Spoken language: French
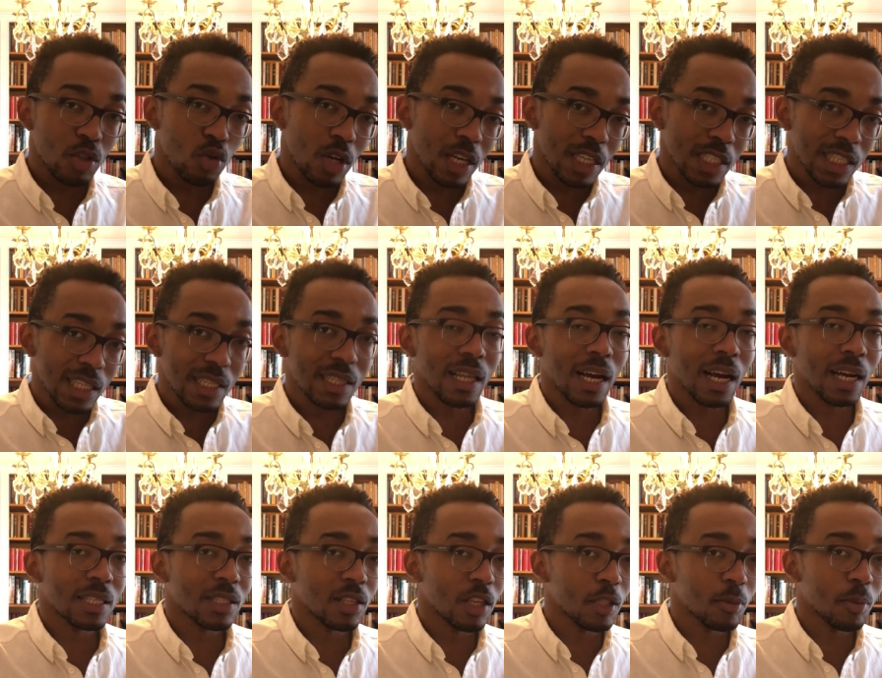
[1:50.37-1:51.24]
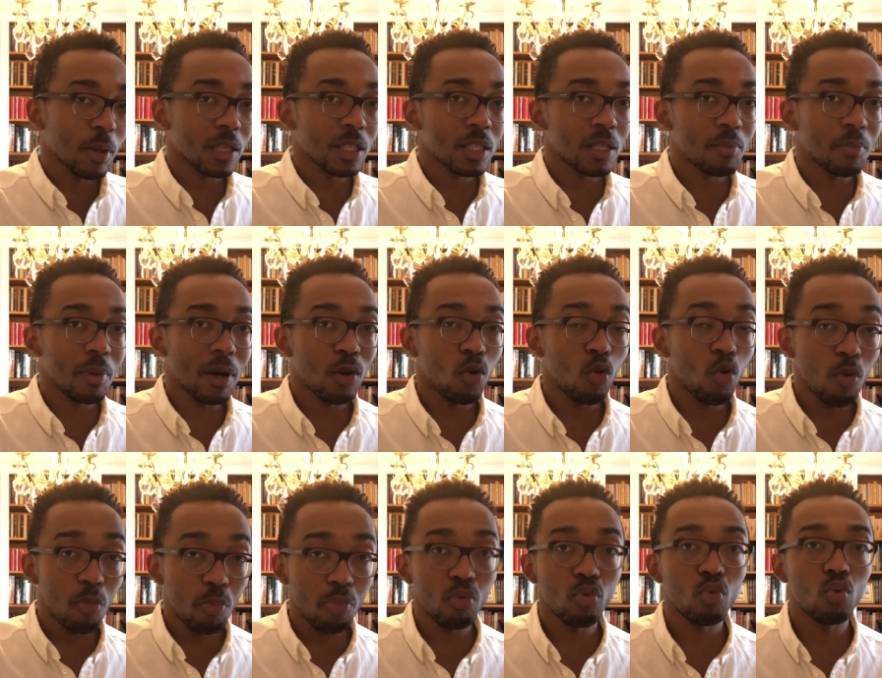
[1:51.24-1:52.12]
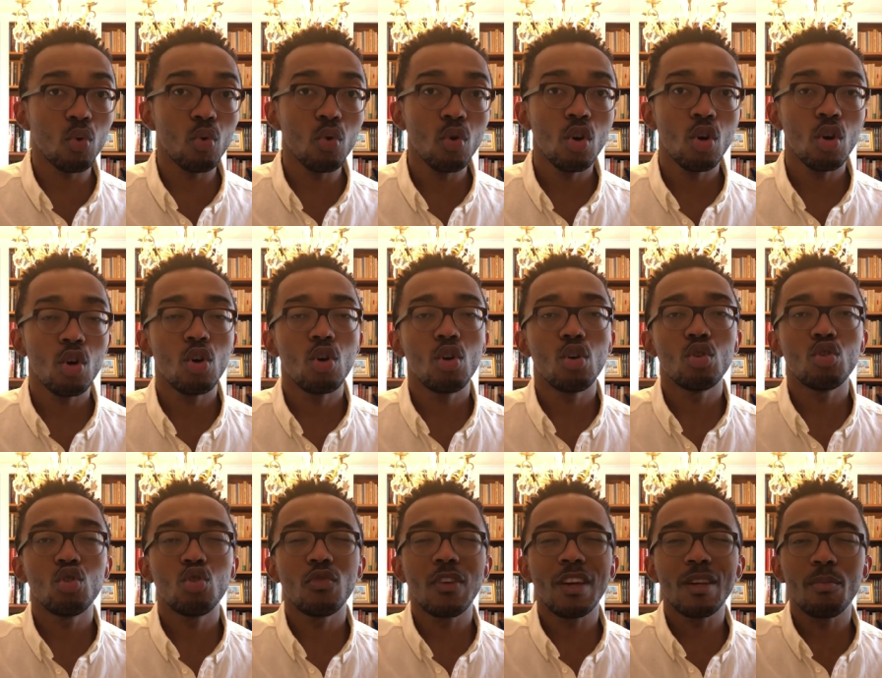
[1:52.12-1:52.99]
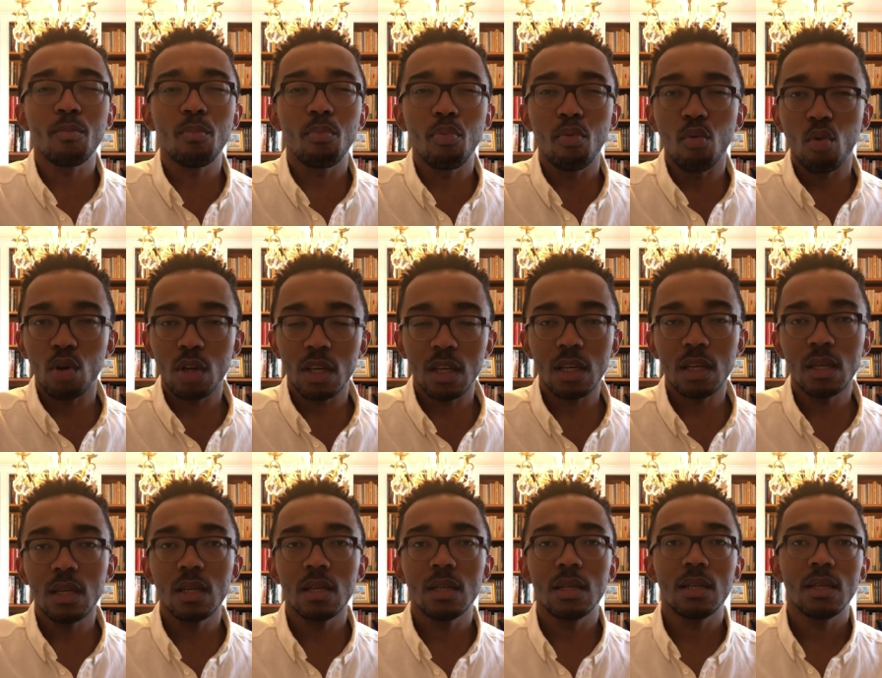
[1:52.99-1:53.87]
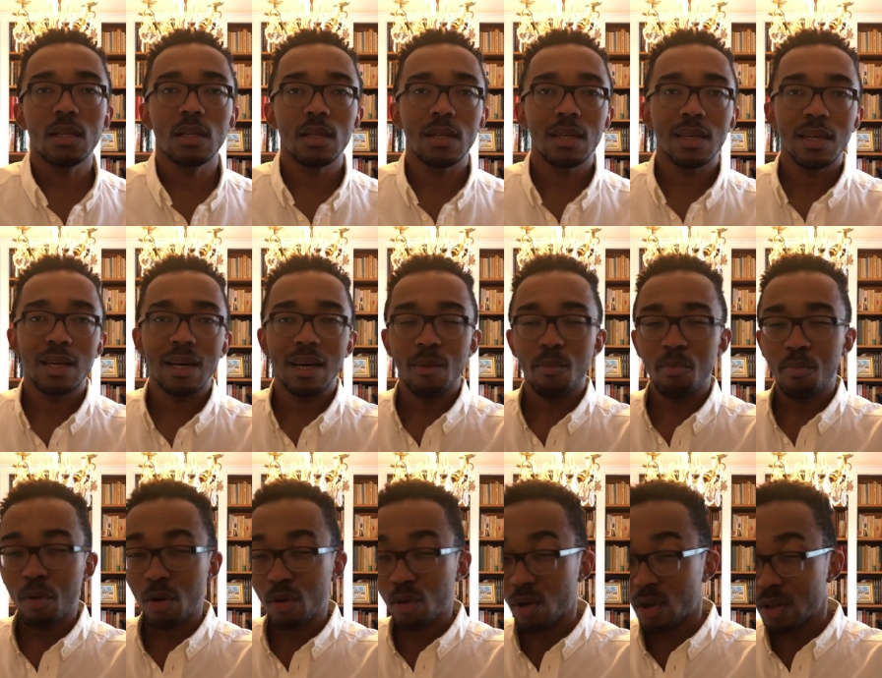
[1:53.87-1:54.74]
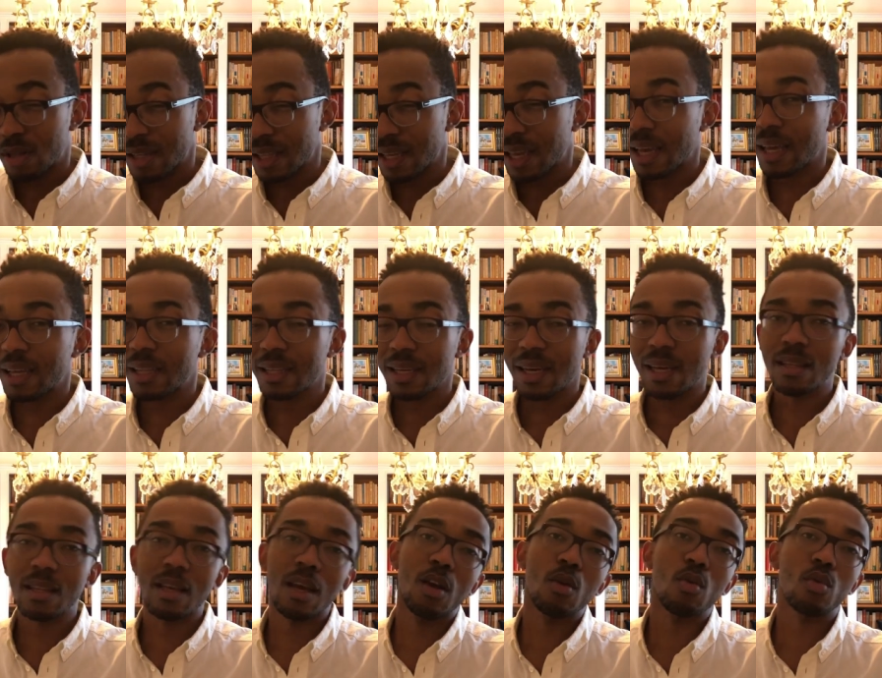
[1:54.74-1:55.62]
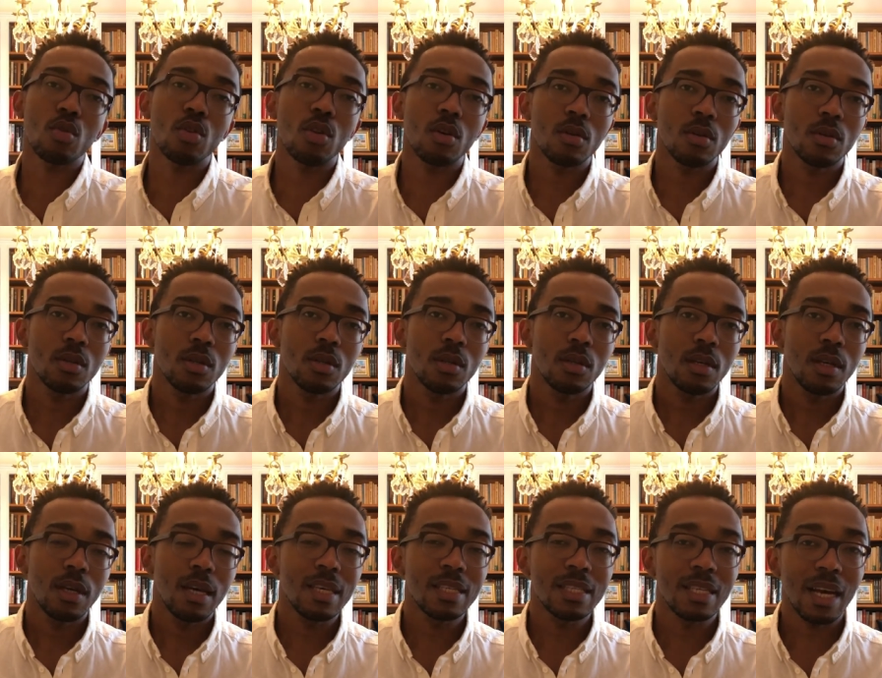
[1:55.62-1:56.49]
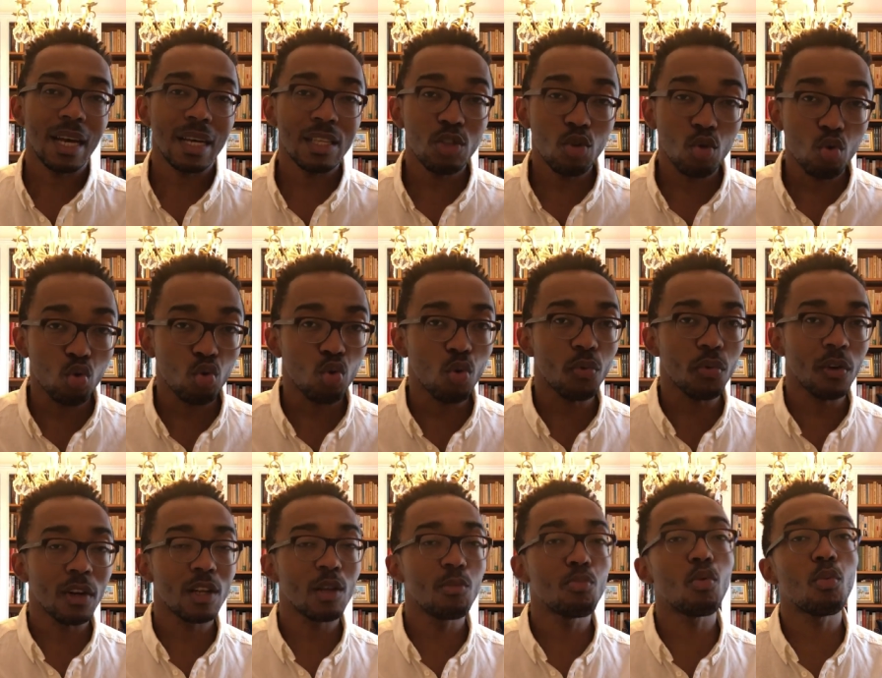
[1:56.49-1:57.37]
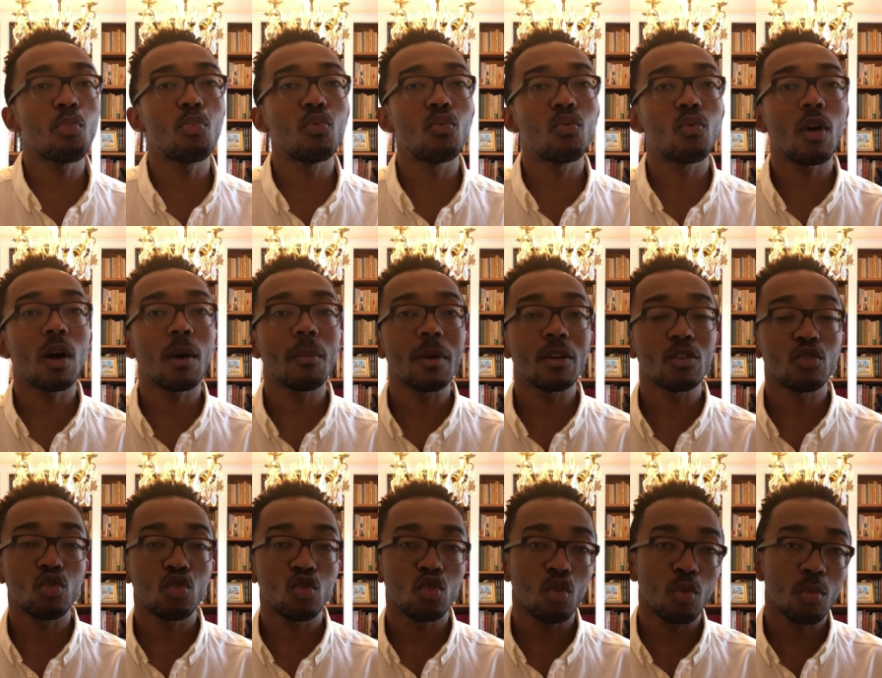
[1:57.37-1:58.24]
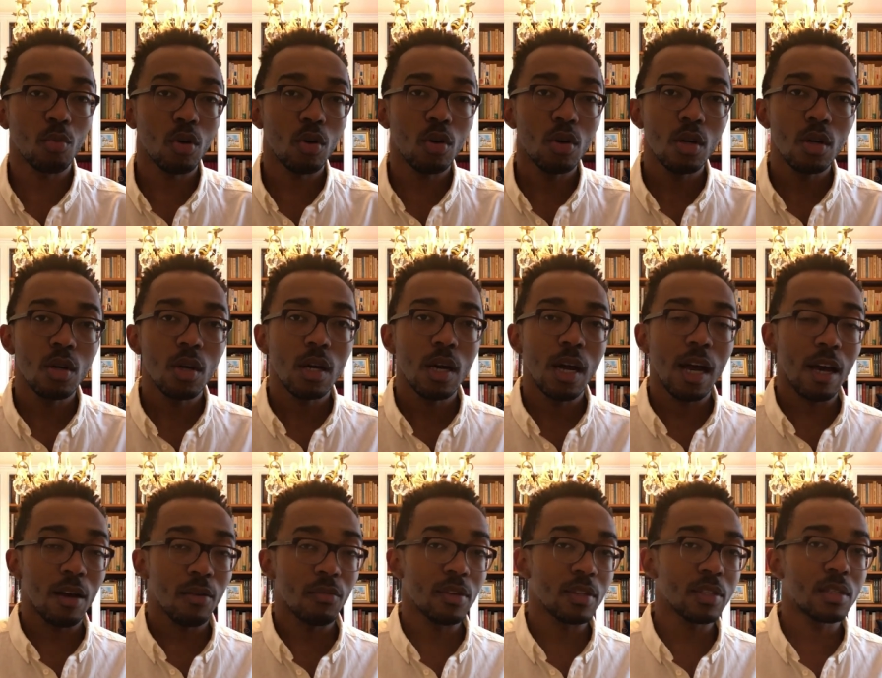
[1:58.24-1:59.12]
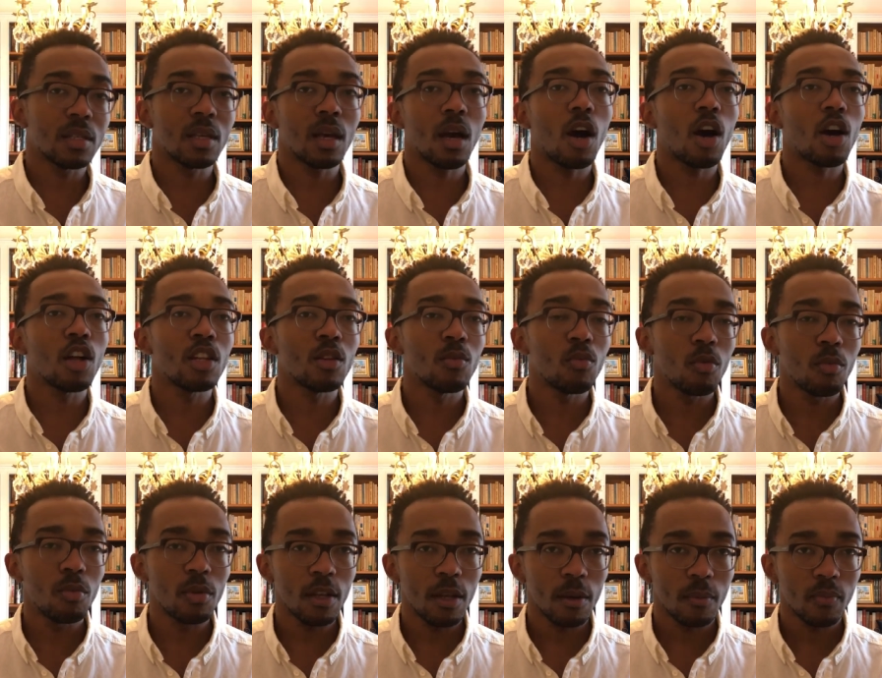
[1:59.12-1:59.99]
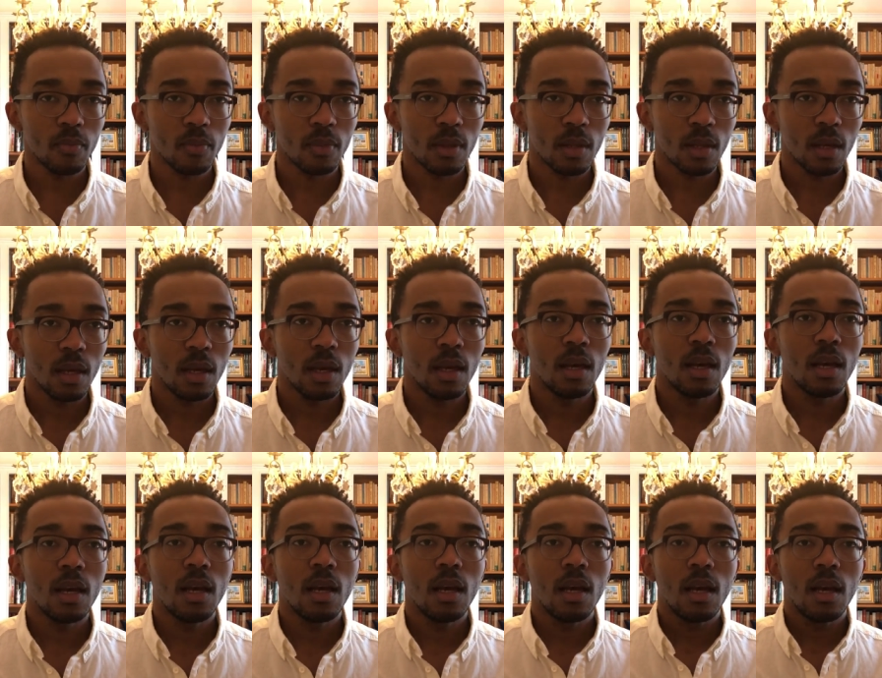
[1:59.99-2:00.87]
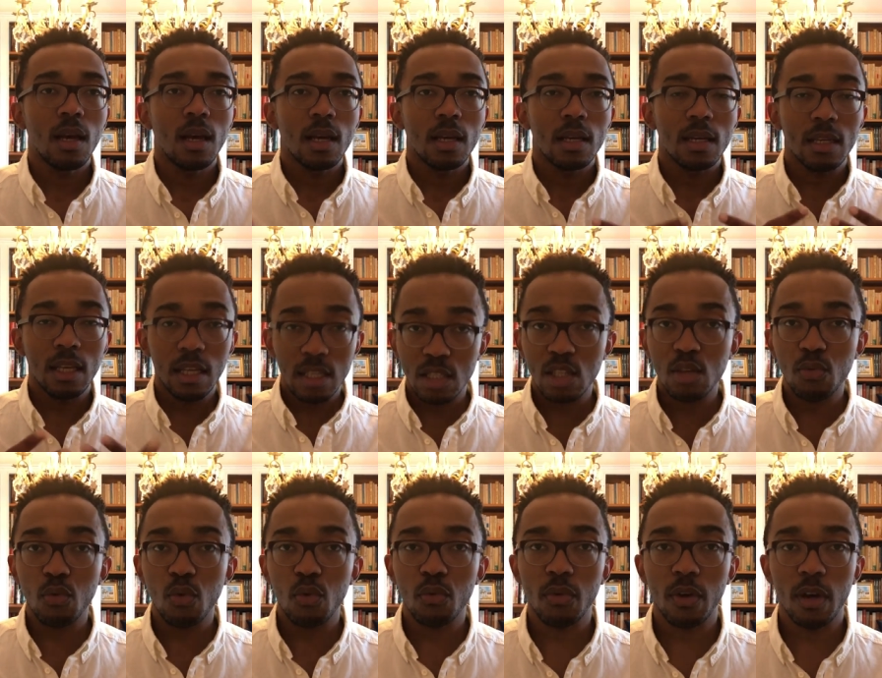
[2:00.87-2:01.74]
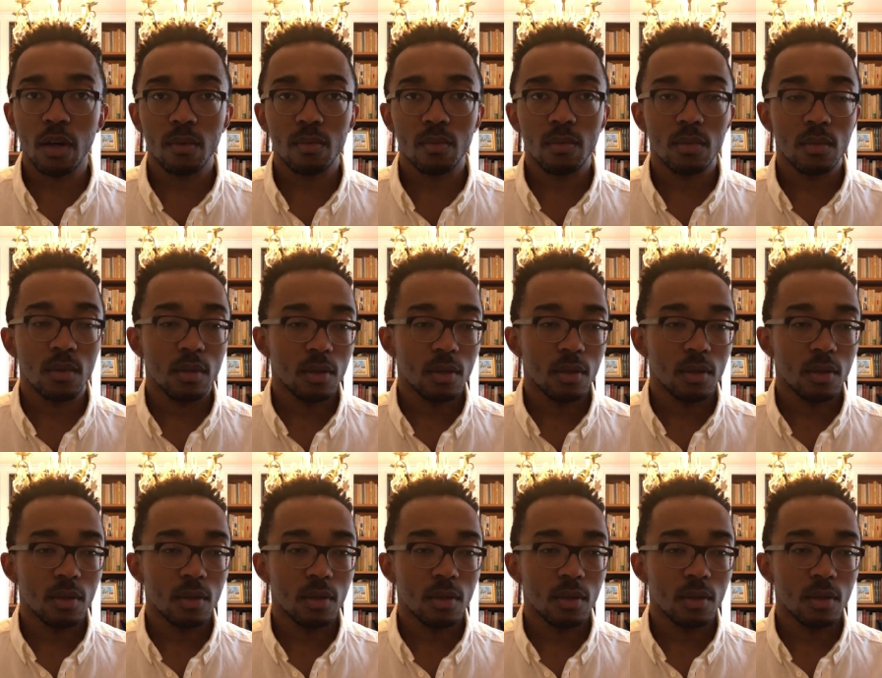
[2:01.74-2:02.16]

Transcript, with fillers: si tu achètes ta résidence principale ou plutôt, tu vas être bloqué pendant très très très longtemps. Et ça risque de te freiner pour pouvoir bah, justement investir en immobilier. Qu'est-ce qu'il faut faire